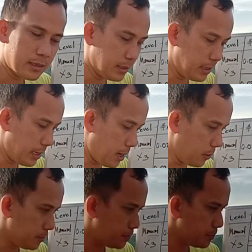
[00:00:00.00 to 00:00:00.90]
Now,
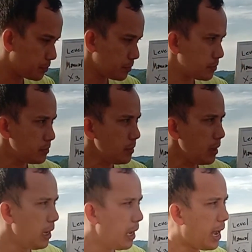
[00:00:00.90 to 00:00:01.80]

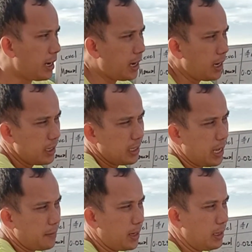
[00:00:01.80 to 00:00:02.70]
hanggang
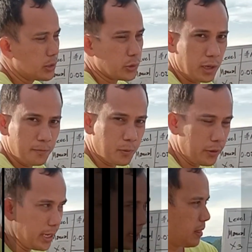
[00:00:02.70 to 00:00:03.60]
level 12 po
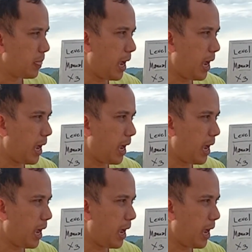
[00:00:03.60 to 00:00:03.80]
yan.